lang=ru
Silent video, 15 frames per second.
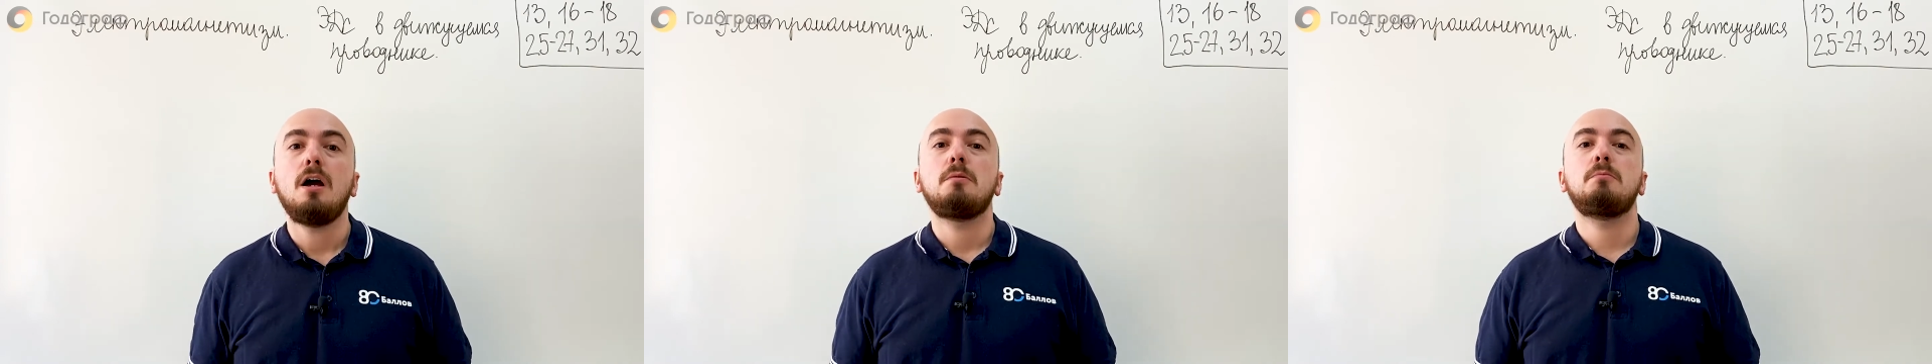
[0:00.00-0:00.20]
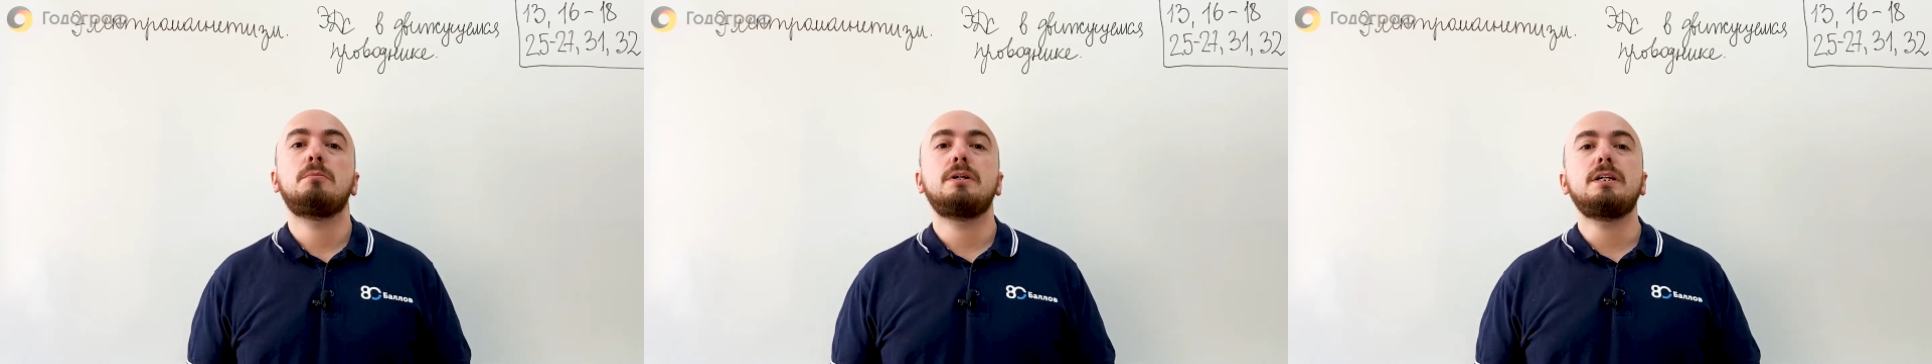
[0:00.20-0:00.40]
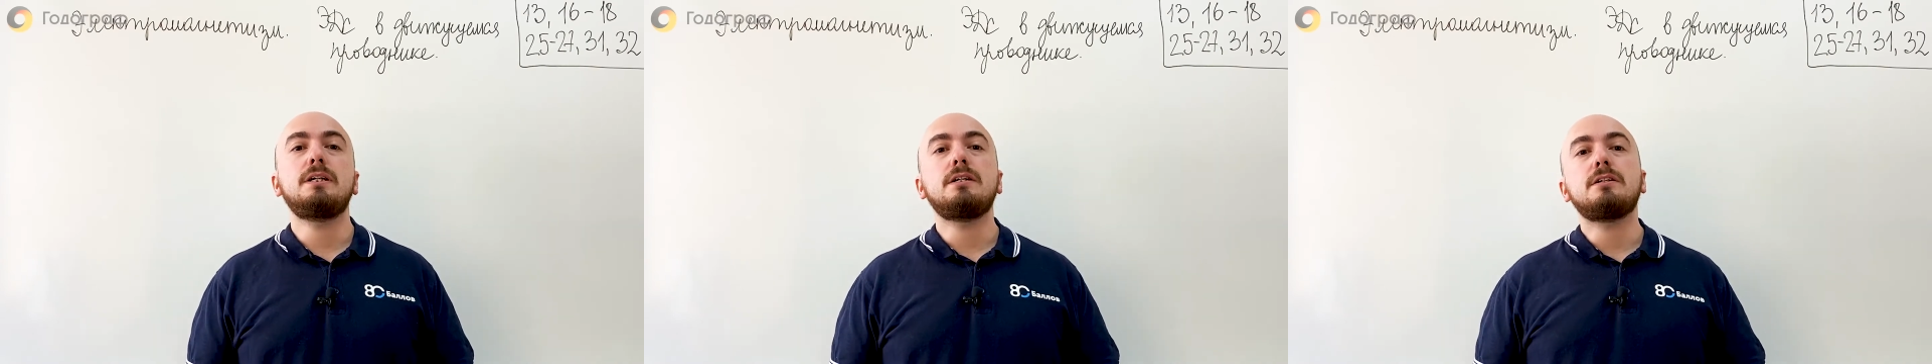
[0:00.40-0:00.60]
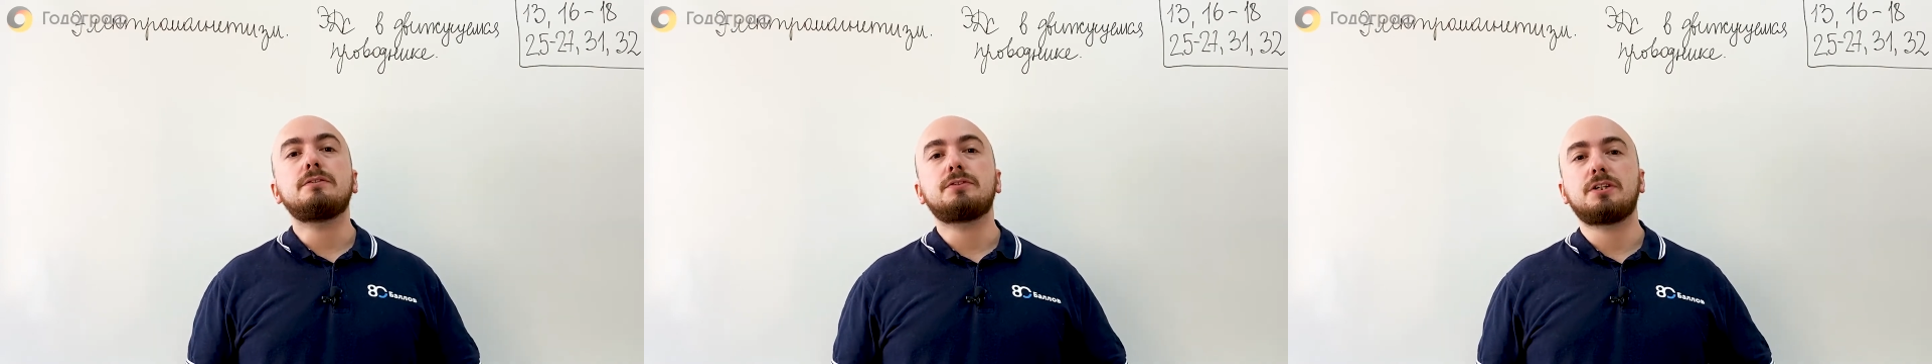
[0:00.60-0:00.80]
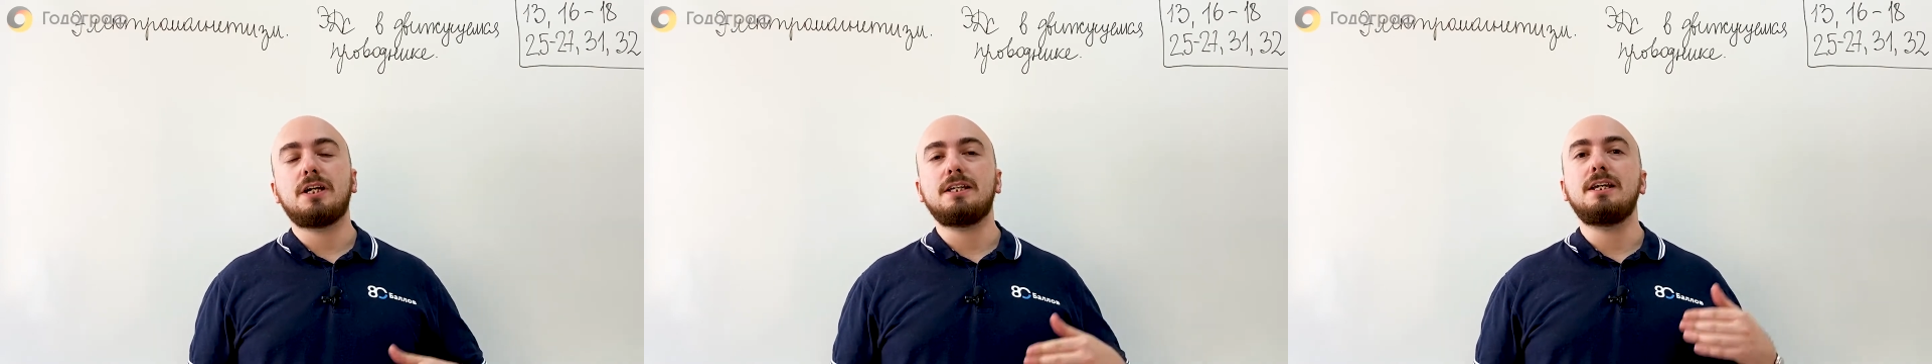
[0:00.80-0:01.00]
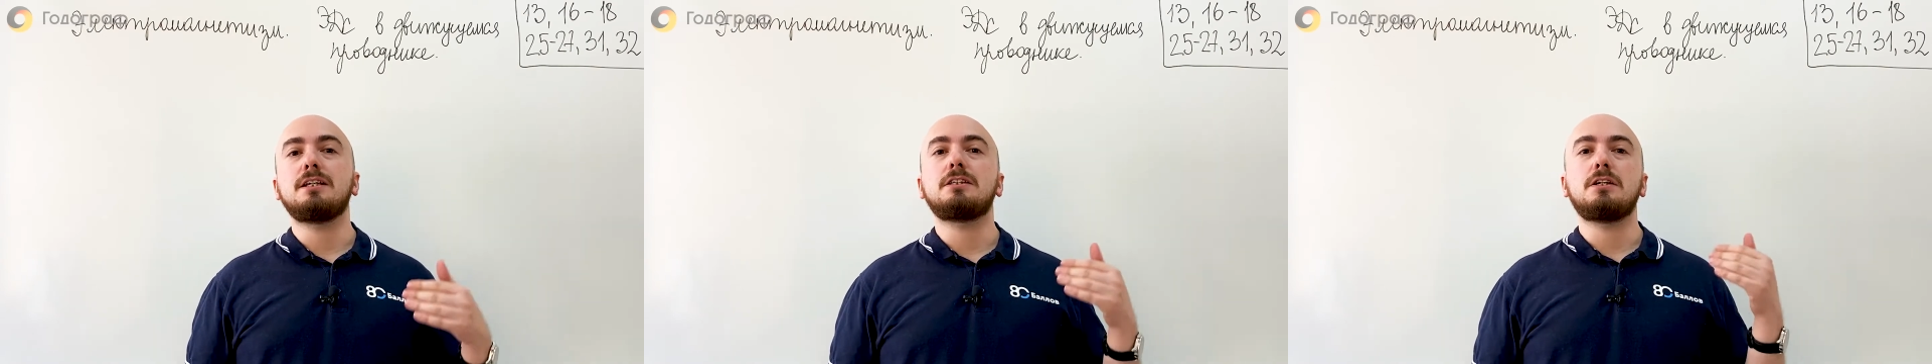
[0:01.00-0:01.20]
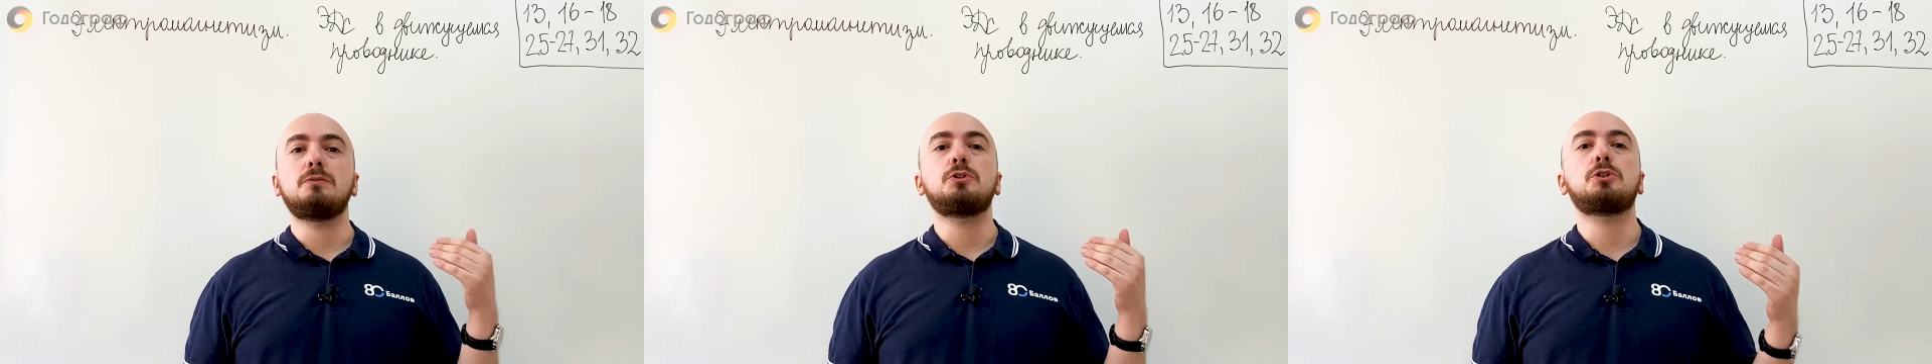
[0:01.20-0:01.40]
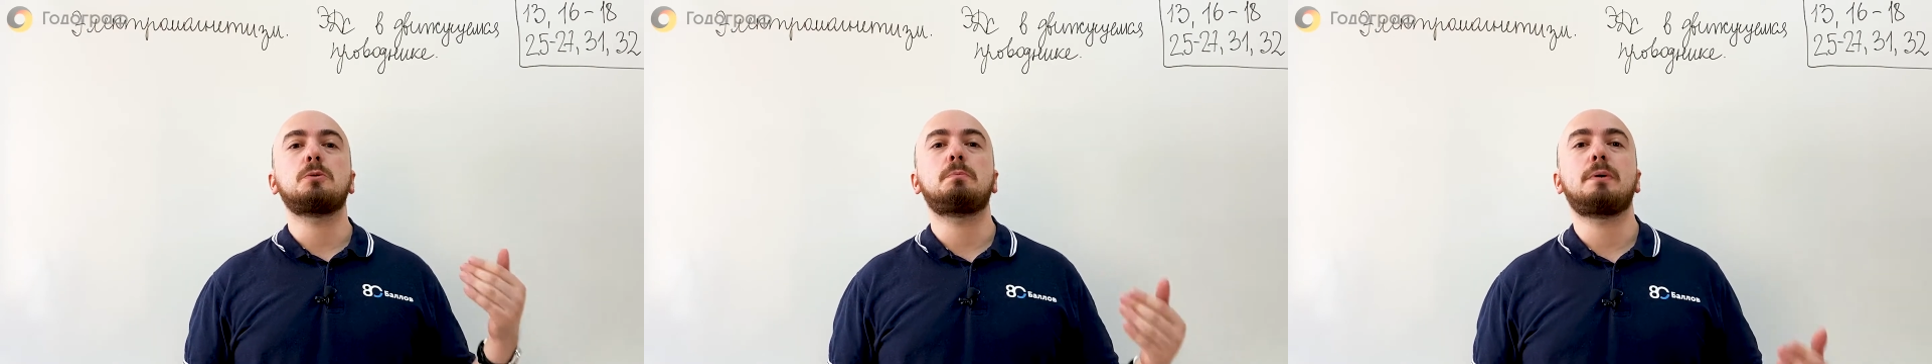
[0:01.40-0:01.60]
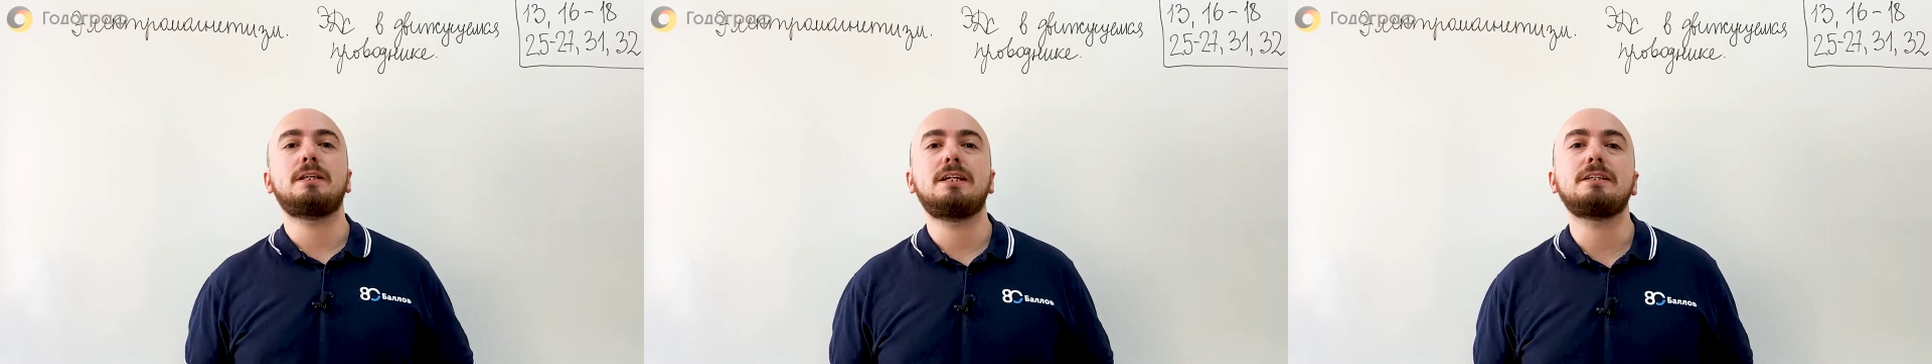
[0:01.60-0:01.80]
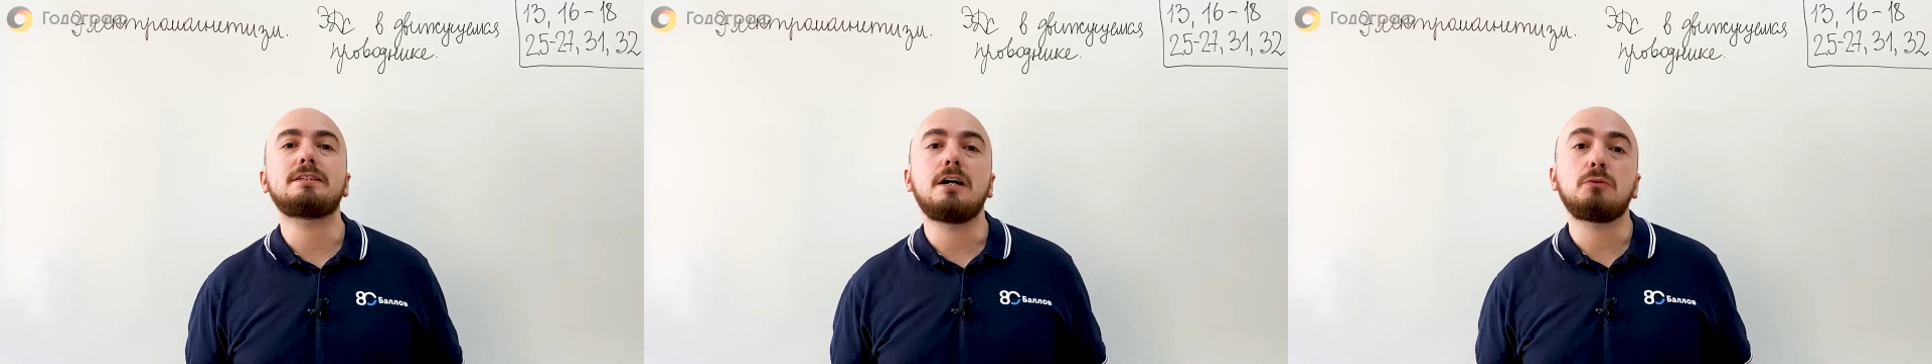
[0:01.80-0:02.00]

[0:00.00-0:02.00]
Мы в шаге от того, чтобы понять,